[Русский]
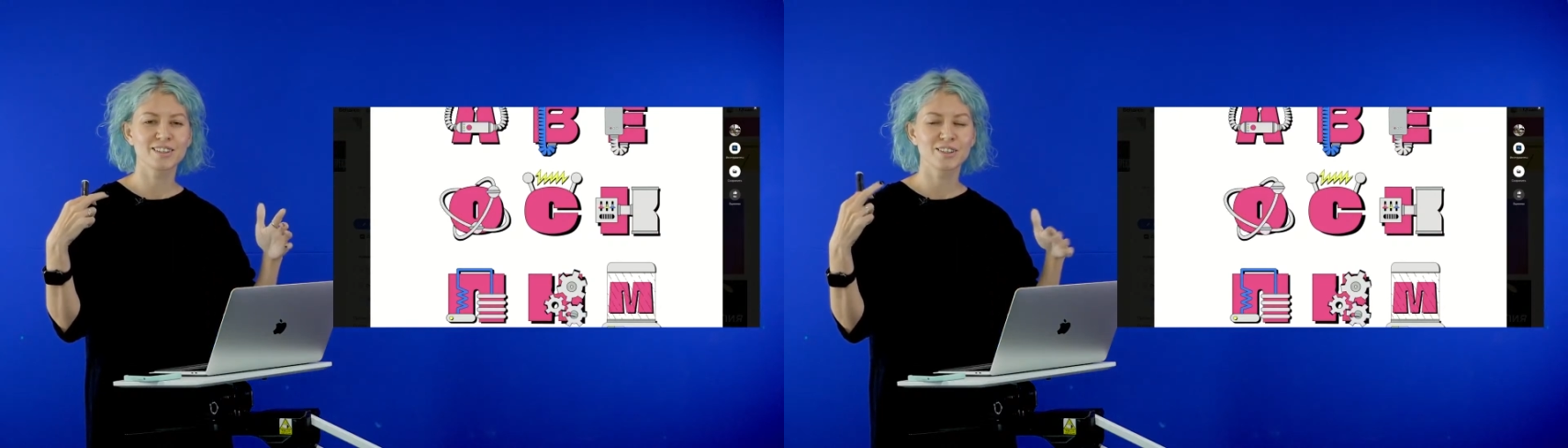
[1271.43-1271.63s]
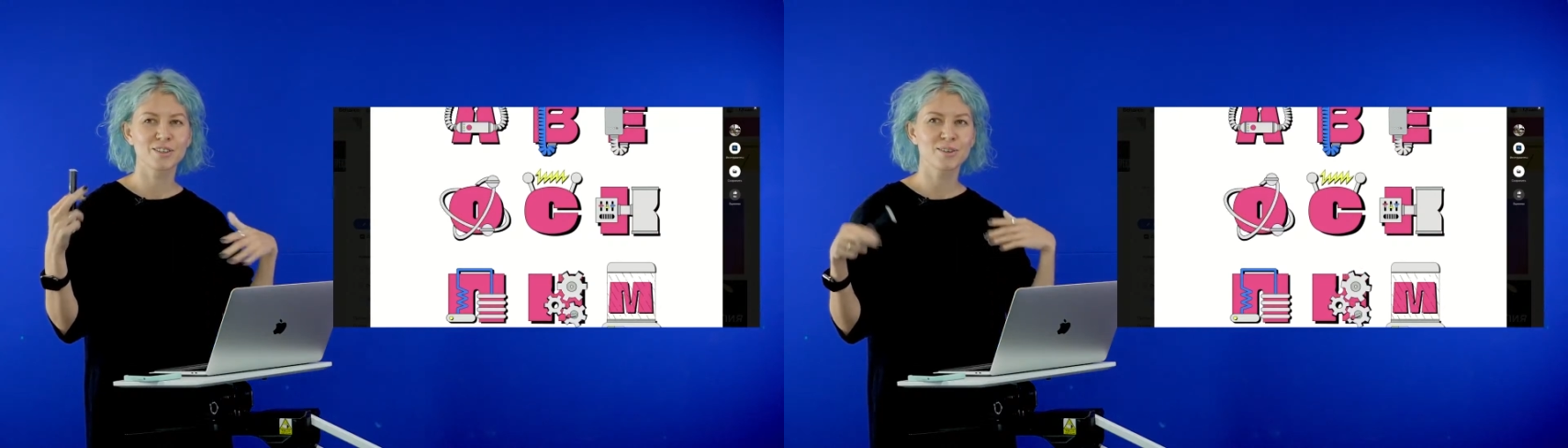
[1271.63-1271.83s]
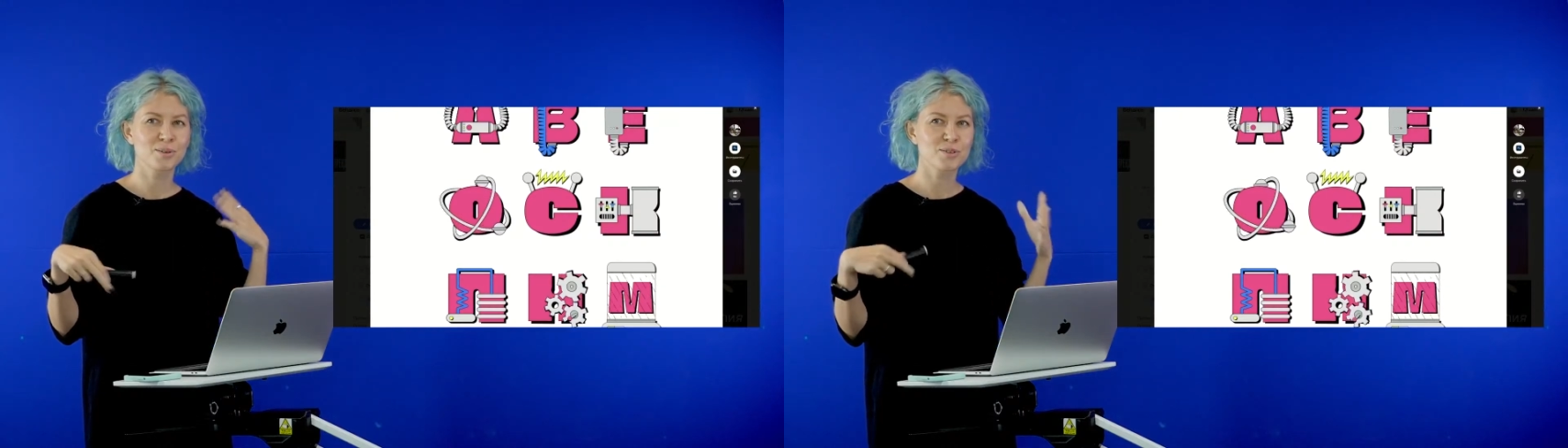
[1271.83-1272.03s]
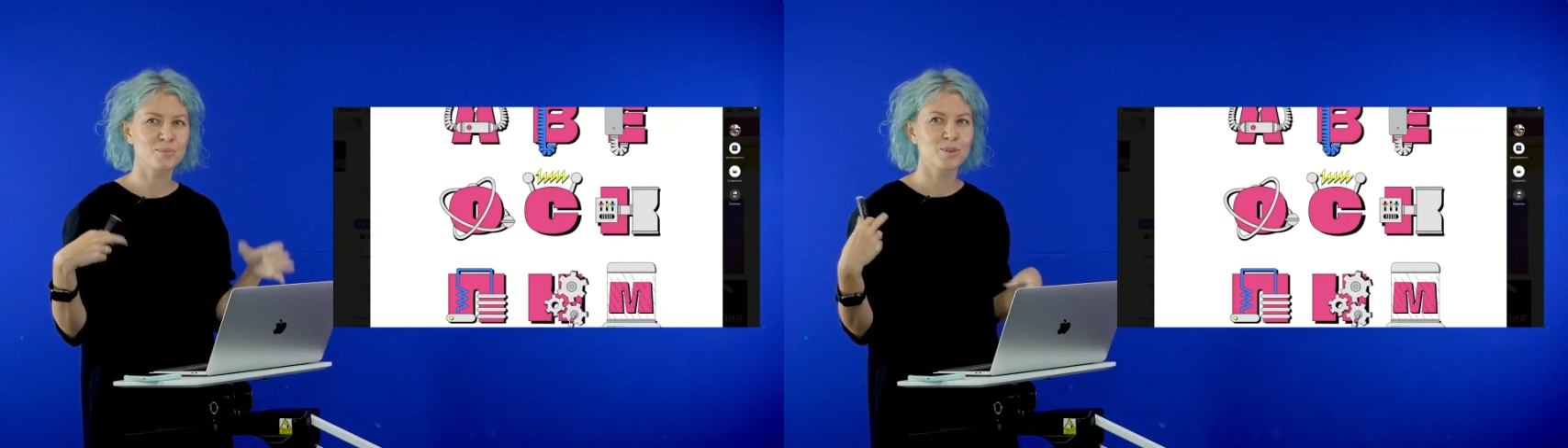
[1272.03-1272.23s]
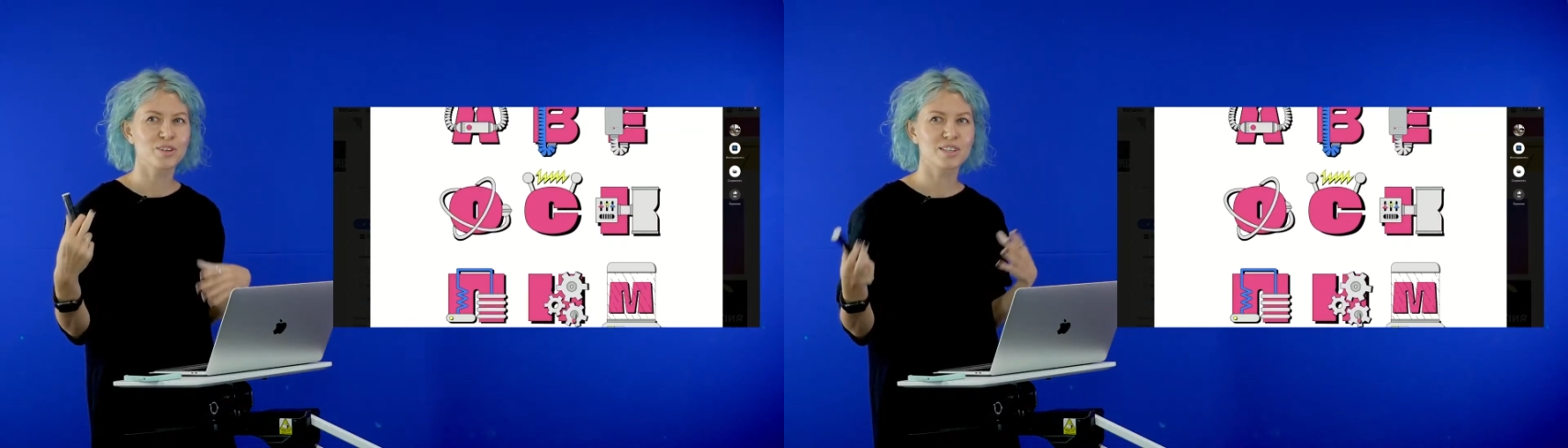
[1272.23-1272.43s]
генерирую очень
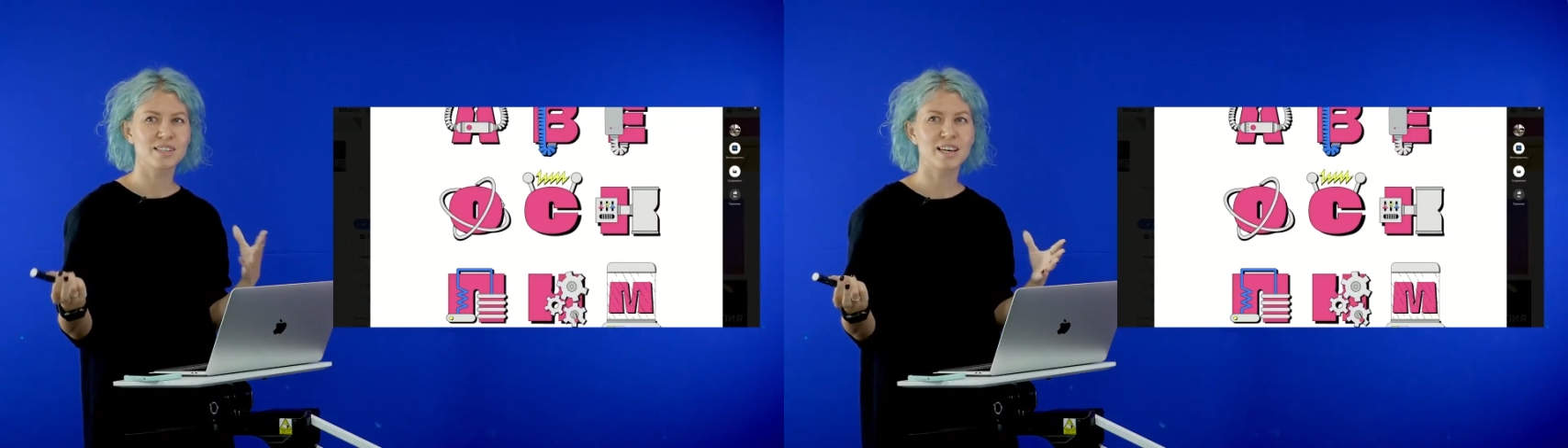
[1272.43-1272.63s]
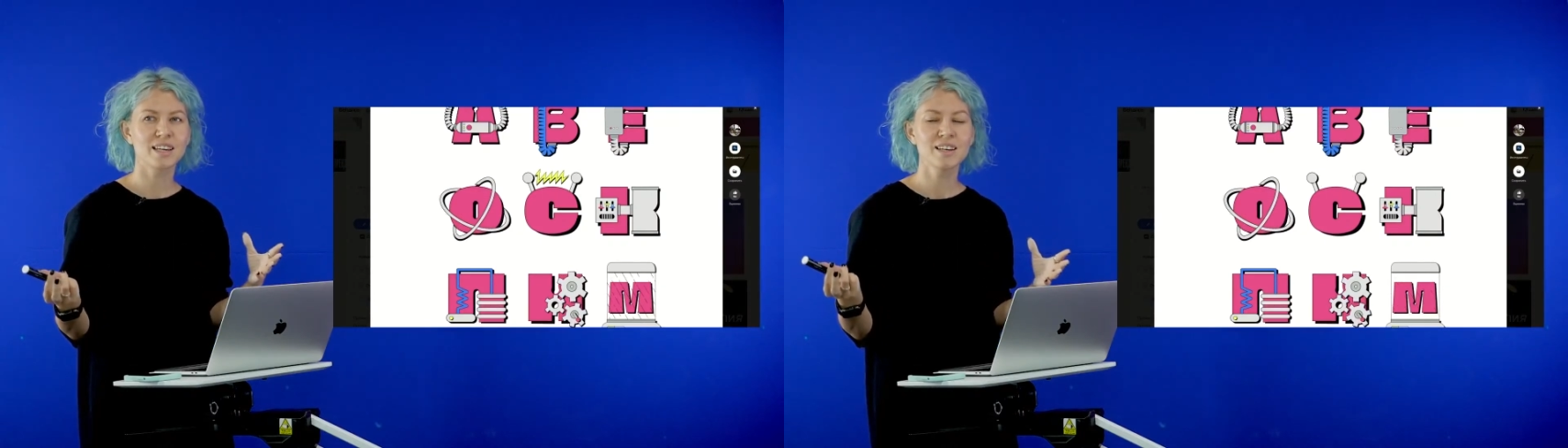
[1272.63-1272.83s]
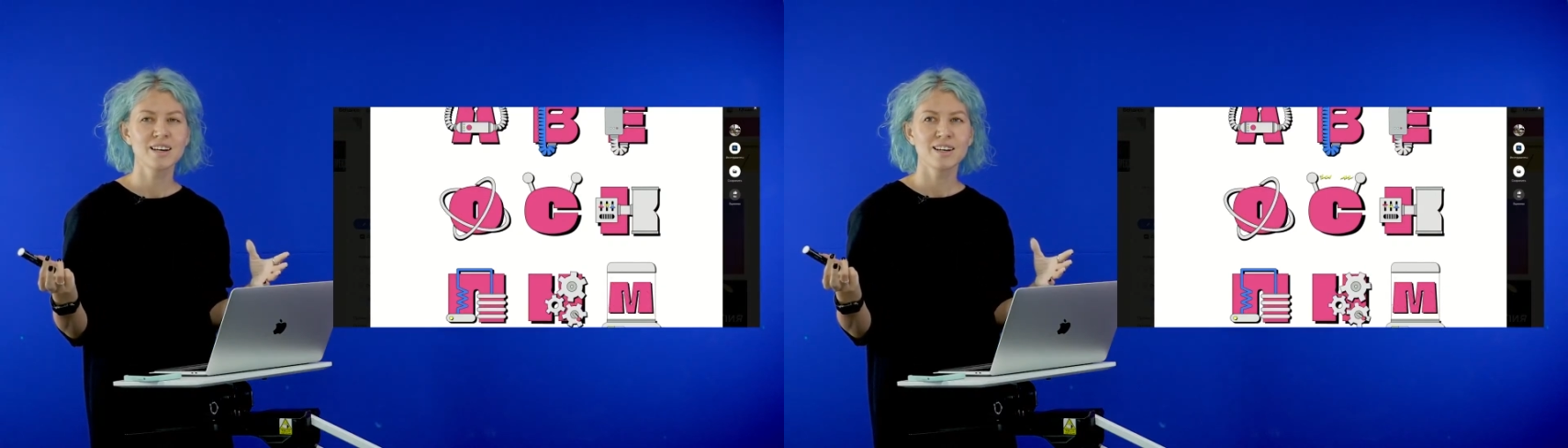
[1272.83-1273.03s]
много идей,